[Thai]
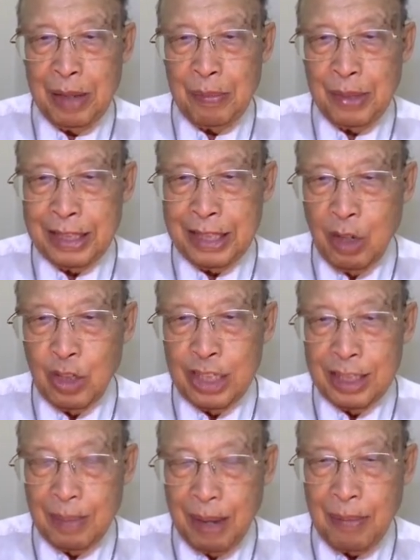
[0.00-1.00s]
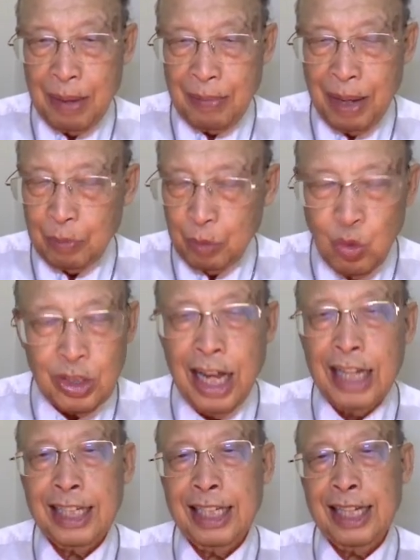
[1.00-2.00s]
พระเจ้าได้สำหรับบาปกรรมทุกอย่าง
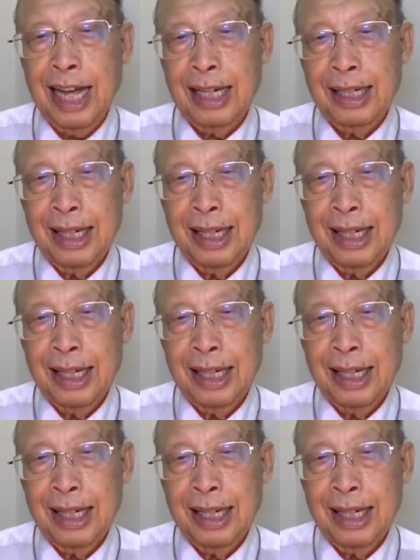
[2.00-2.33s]
ให้แก่ท่าน